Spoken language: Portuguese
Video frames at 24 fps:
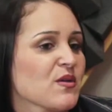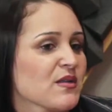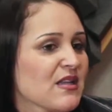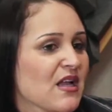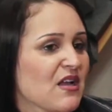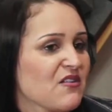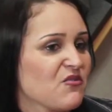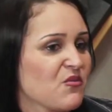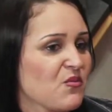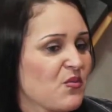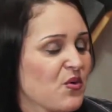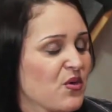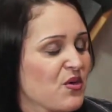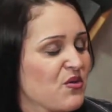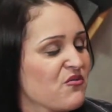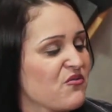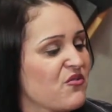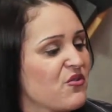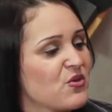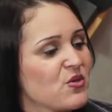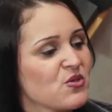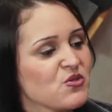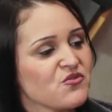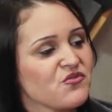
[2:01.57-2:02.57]
estava um pouquinho
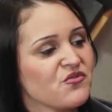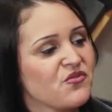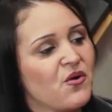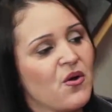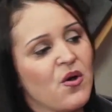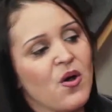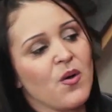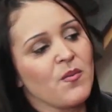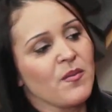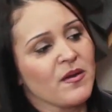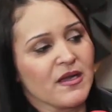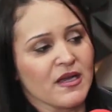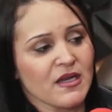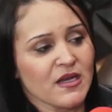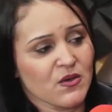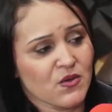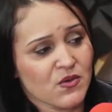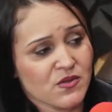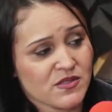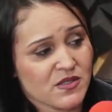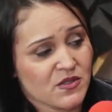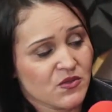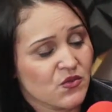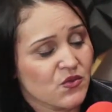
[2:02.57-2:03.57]
fora de forma, aquela
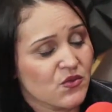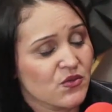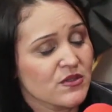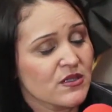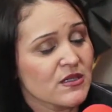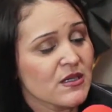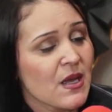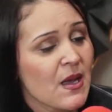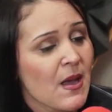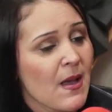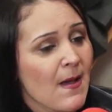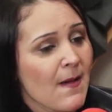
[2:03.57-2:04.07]
coisa toda,